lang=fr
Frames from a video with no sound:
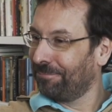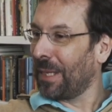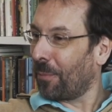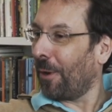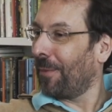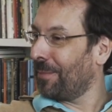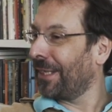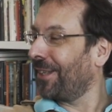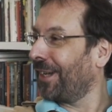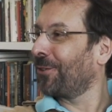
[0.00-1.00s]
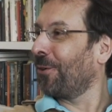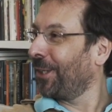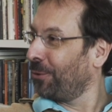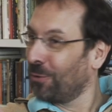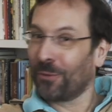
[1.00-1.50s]
des, problèmes intéressants
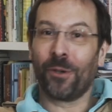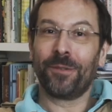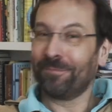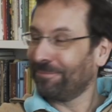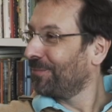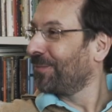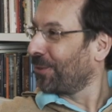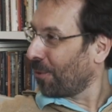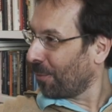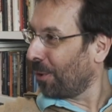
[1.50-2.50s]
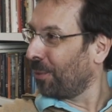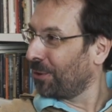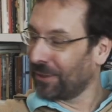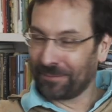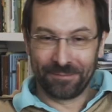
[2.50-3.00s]
et nouveaux qu'on me
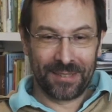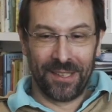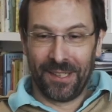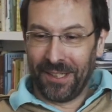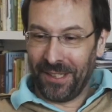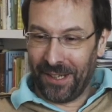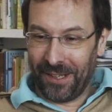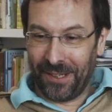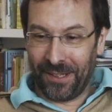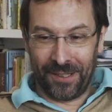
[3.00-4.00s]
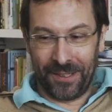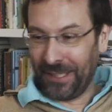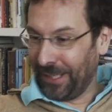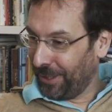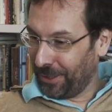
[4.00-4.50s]
propose. Euh,
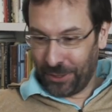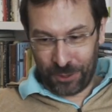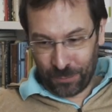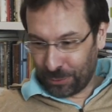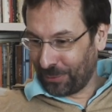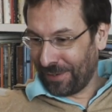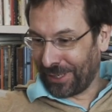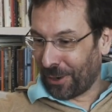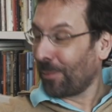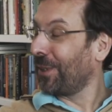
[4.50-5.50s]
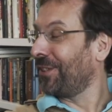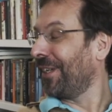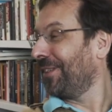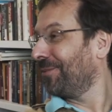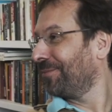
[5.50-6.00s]
et je me souviens avec grand
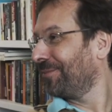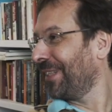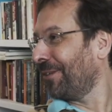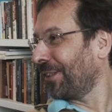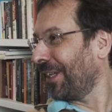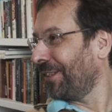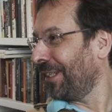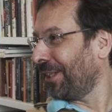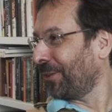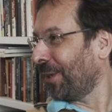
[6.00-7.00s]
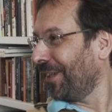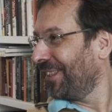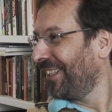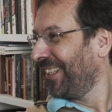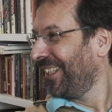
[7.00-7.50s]
plaisir avoir travaillé avec toi.
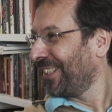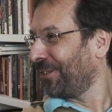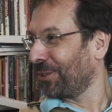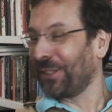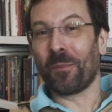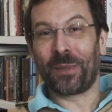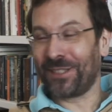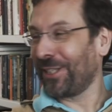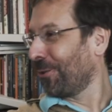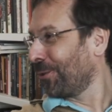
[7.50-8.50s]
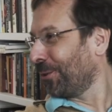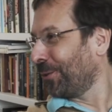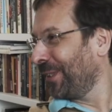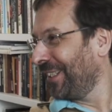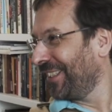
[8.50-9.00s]
Donc c'est un plaisir
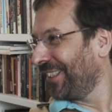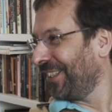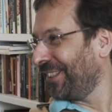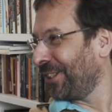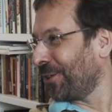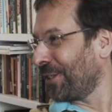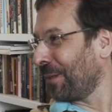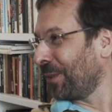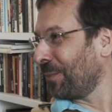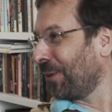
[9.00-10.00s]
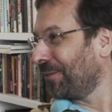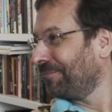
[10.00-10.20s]
aujourd'hui euh, d'échanger un petit peu.